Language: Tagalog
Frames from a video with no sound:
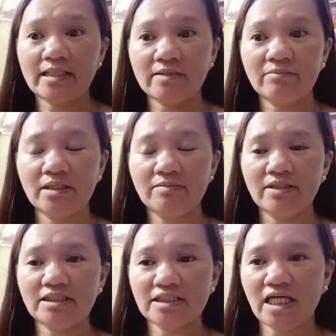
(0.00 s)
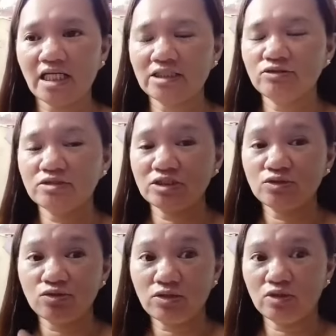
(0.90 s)
item binibigay sa akin yun
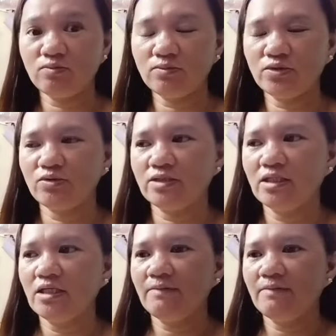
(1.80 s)
sinusoli ko po yun